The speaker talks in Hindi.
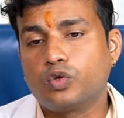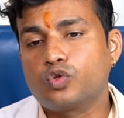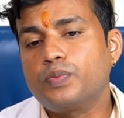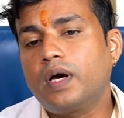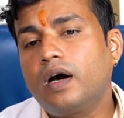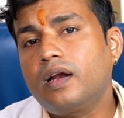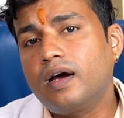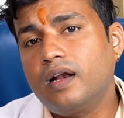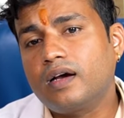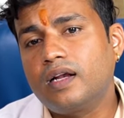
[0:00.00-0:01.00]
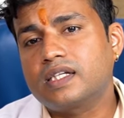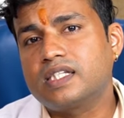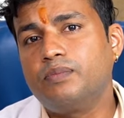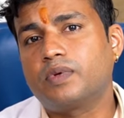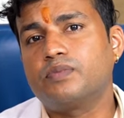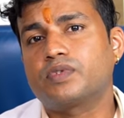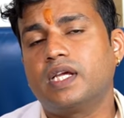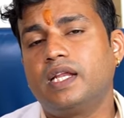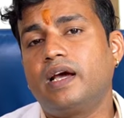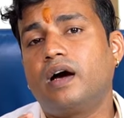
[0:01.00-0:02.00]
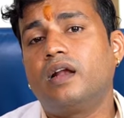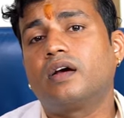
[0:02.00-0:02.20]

तो उसमें हर अलग अलग सिम्टम्स के लिए